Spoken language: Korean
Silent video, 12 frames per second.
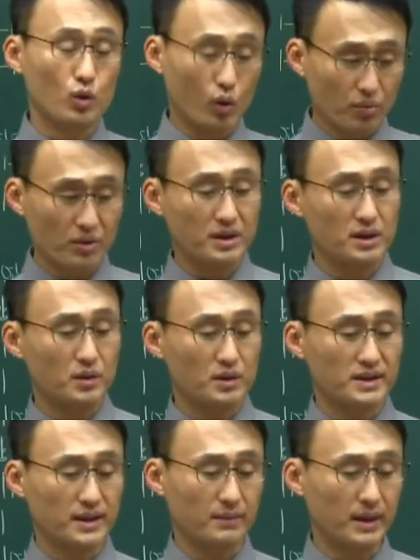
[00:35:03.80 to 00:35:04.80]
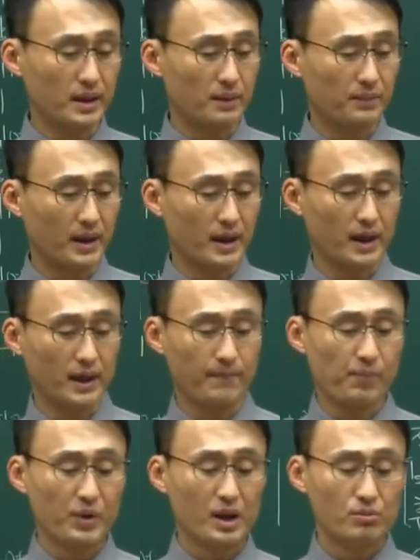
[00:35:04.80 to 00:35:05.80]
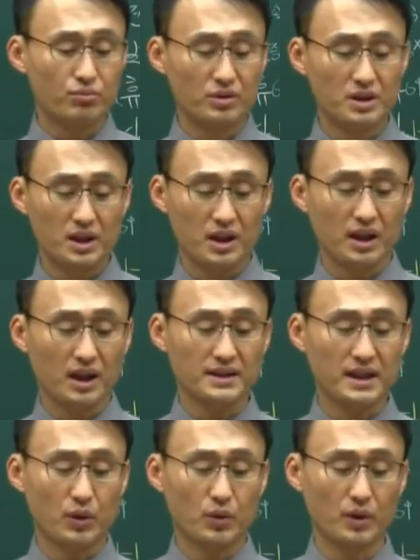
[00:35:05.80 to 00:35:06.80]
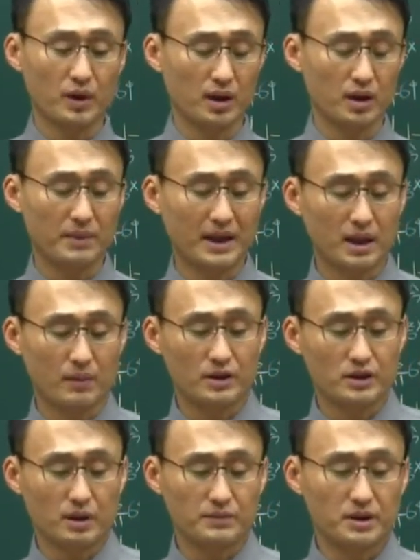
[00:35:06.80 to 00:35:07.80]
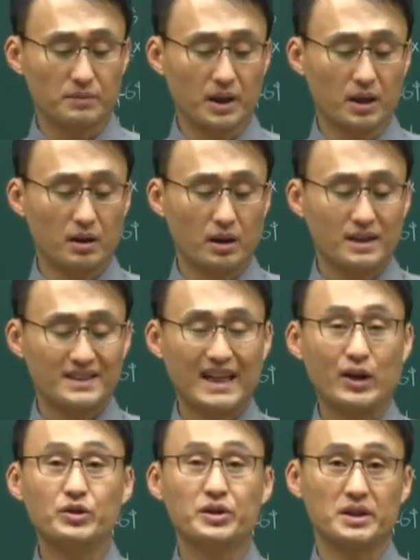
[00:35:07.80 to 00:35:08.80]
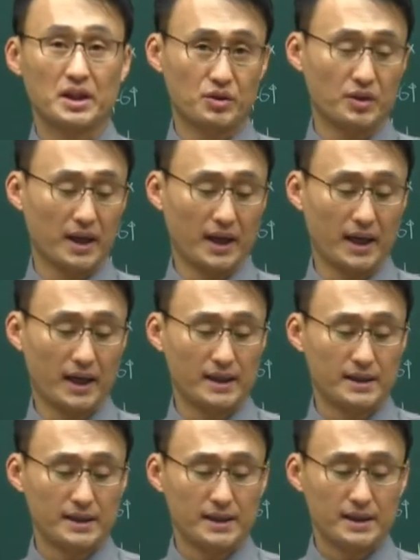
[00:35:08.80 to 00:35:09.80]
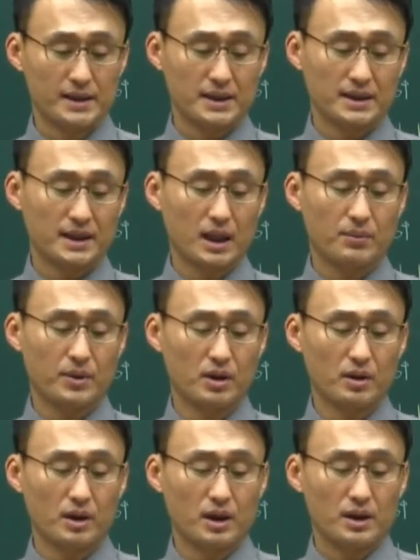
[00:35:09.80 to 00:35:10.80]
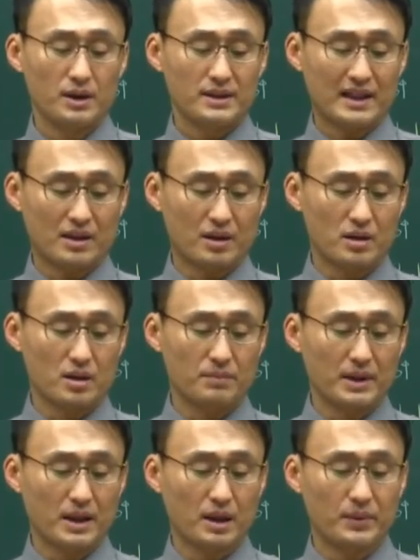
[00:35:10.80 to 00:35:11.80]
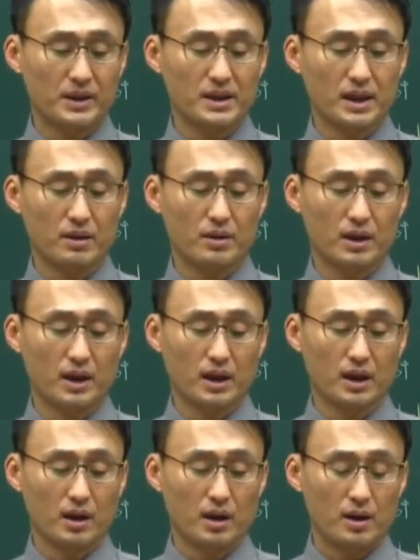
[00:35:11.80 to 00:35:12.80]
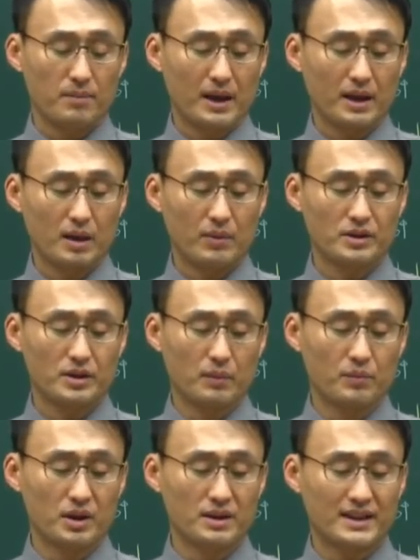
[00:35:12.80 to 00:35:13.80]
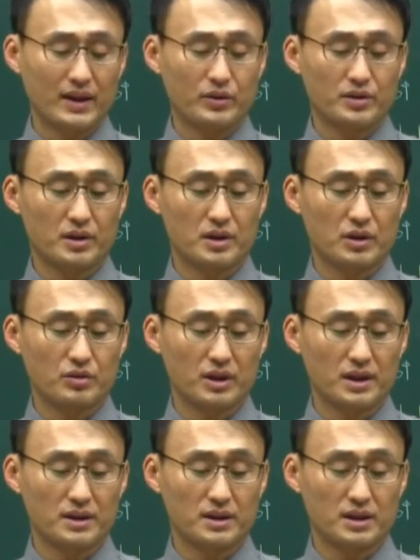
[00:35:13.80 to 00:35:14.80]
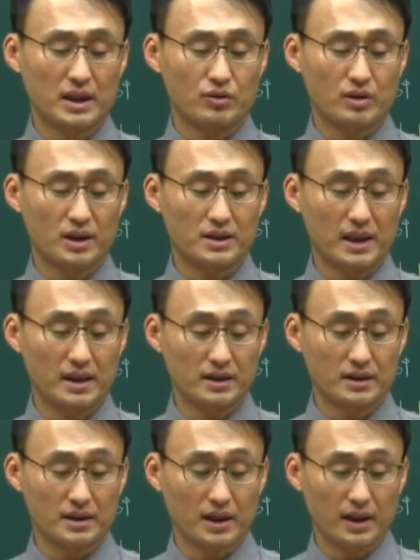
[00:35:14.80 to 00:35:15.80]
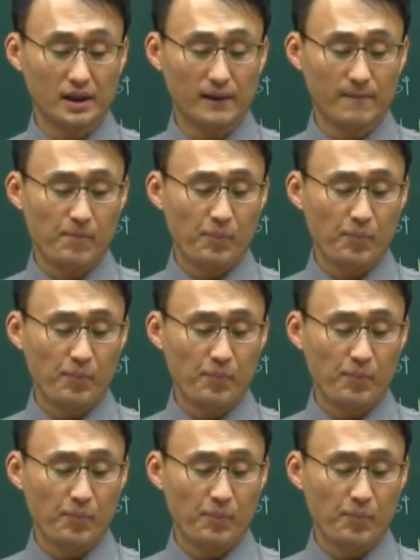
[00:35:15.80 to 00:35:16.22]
교부한 시도지사에 반납해라. 분실 등의 사유로 인하여 반납할 수 없으면 사유서 제출해라. 자, 4번 자격증 반납하지 않거나 반납할 수 없는 사유서를 제출하지, 제출하지 않은 자,